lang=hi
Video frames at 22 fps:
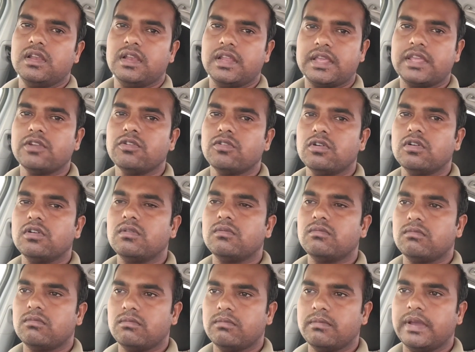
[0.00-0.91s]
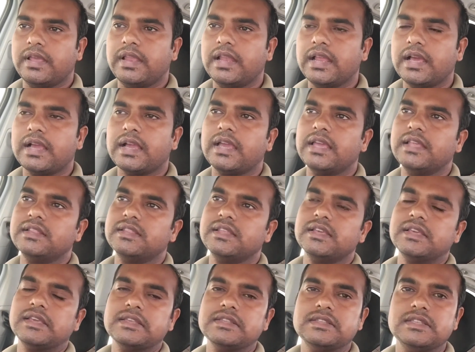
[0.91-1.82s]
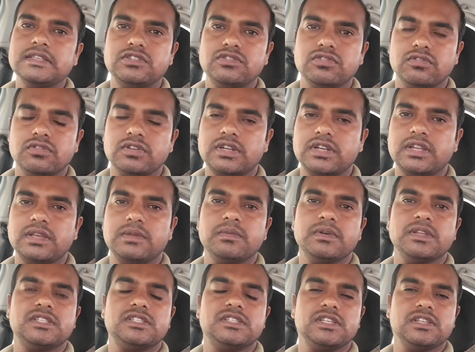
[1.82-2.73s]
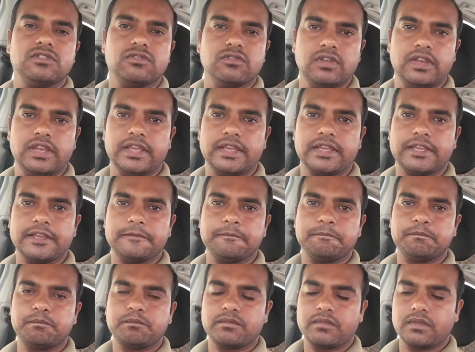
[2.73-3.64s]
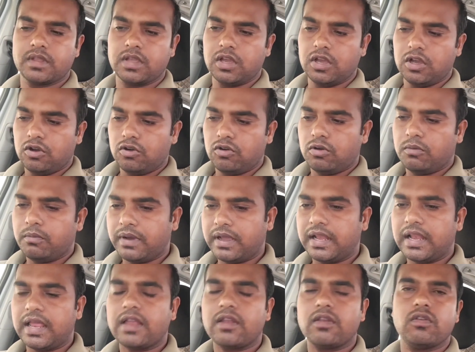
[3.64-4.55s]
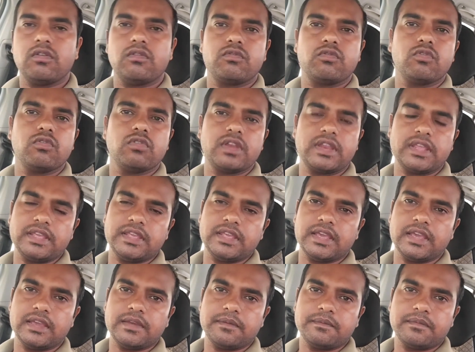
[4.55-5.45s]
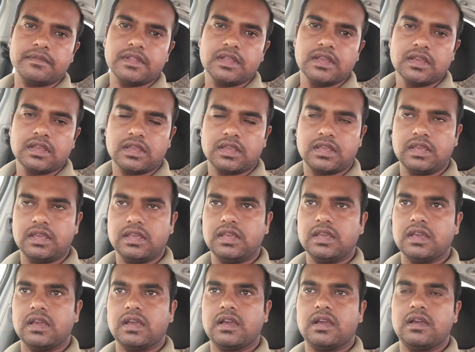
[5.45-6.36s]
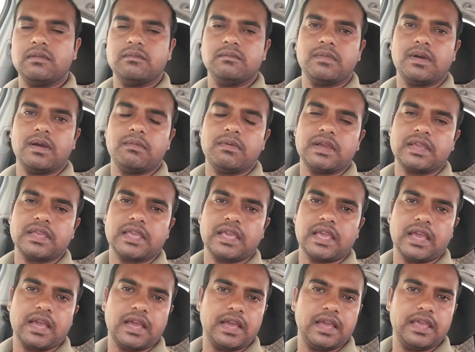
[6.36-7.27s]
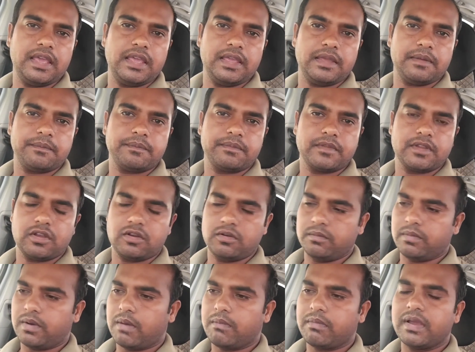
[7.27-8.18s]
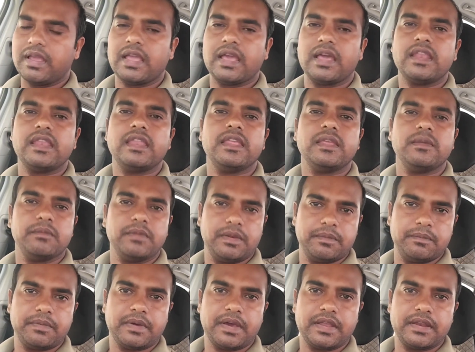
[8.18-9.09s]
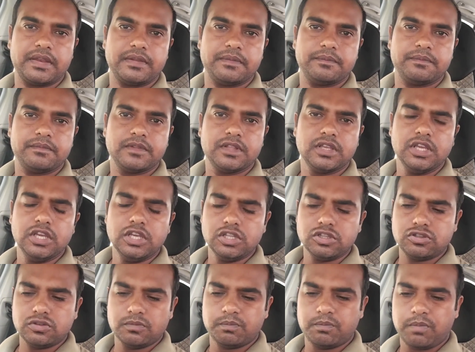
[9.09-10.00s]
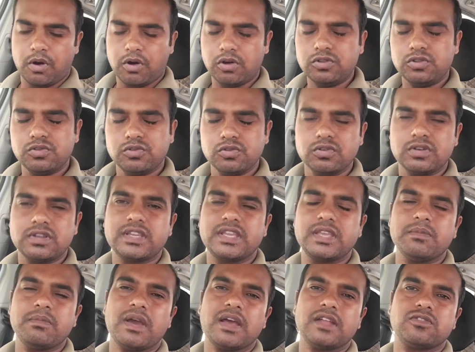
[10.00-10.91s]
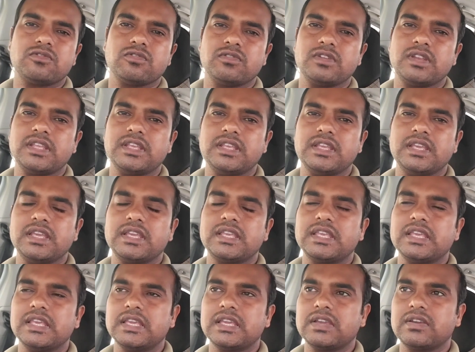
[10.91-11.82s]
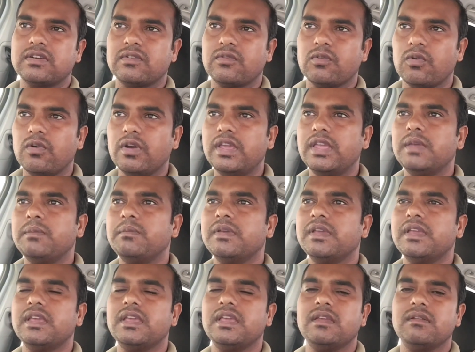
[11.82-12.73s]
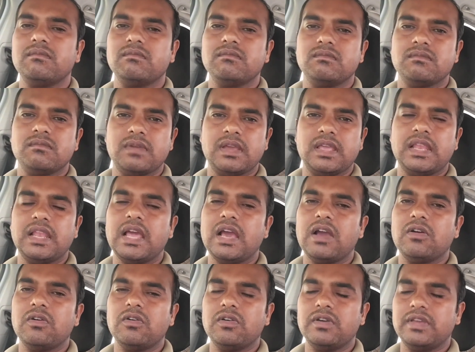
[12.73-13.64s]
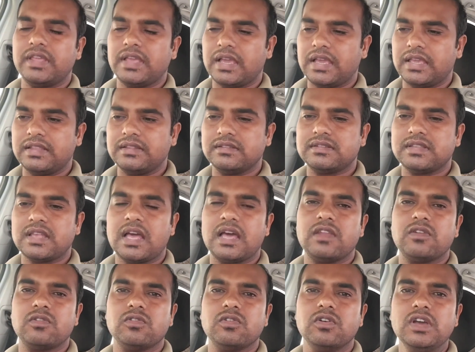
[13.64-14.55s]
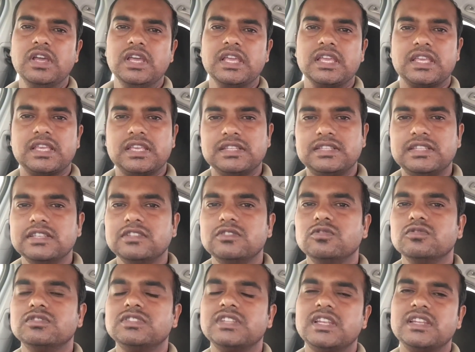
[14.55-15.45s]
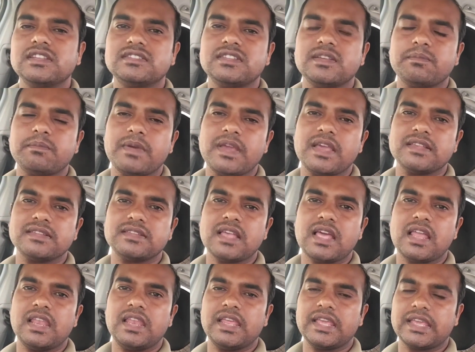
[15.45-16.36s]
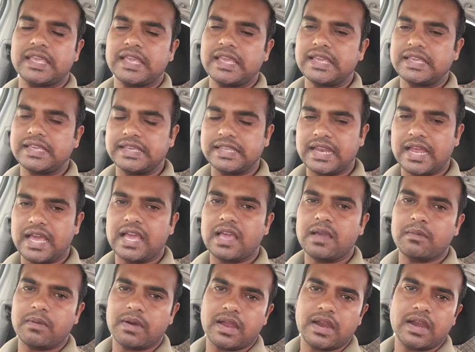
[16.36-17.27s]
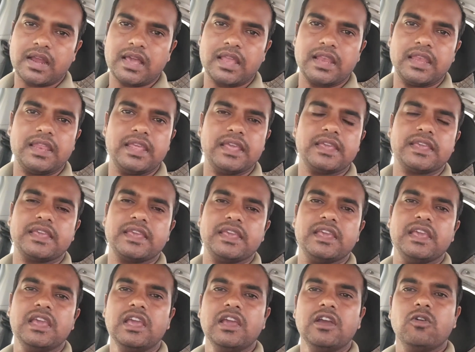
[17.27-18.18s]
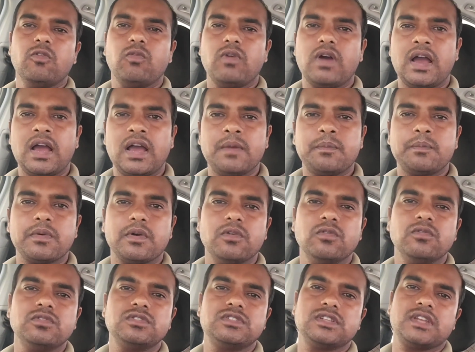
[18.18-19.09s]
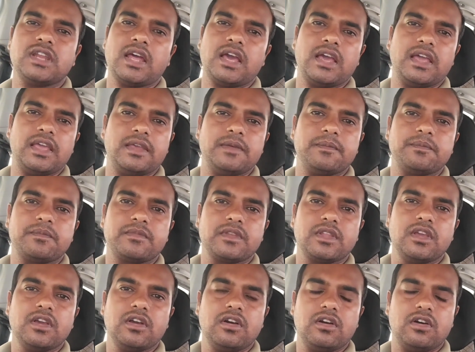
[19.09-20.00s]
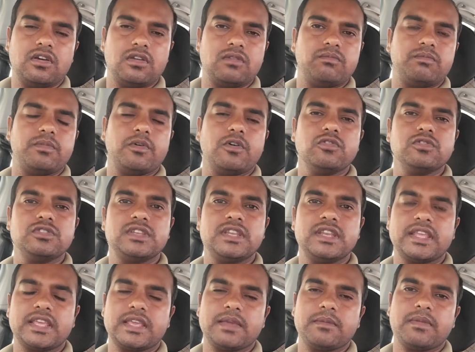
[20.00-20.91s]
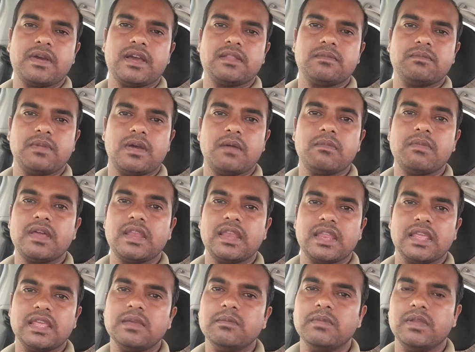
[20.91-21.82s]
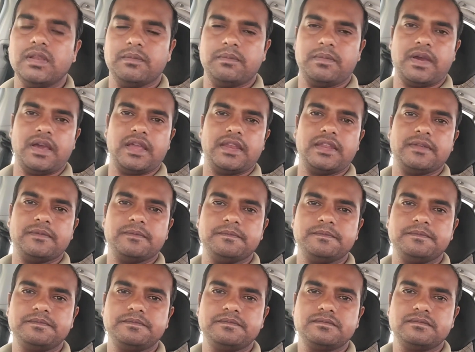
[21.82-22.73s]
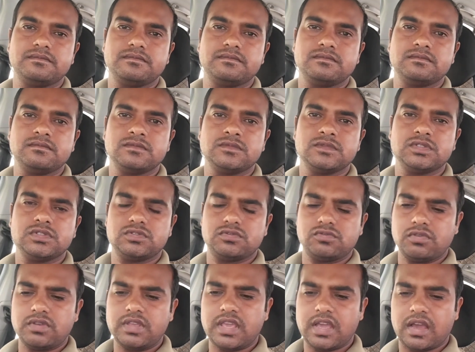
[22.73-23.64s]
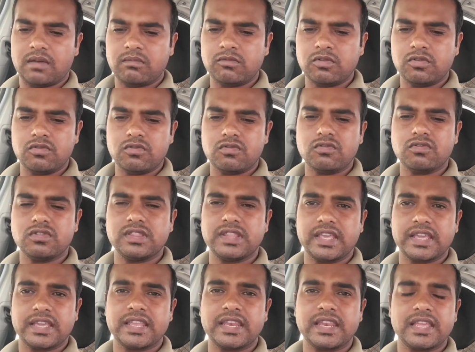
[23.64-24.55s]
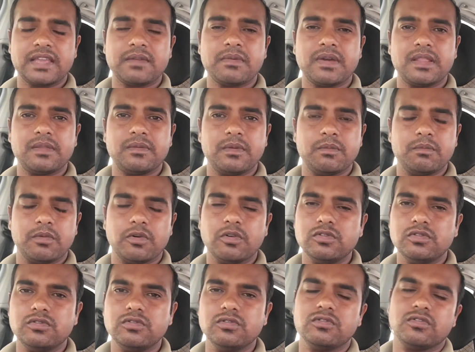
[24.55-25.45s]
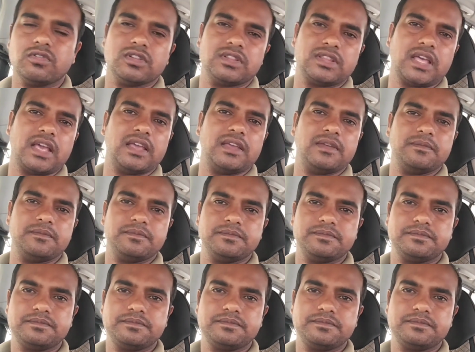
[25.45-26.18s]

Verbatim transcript: लेकिन वो महिला गई थी किसी छोटी बच्ची को लेके वो महिला रो रही है कि हम बाबा के यहाँ आए और बाबा यहाँ नहीं मिल पा रहे तो बहुत दुख की बात हो रही है कि कोई भी महिला हो या इंसान हो किसी दूसरे से पैसा लेके किराया भाड़ा लेके वहाँ पहुँच रहा है और पहुँचने के बाद बाबा नहीं मिल पा रहे तो ये हम लोगों को देखने के बाद भी बहुत दुख होता है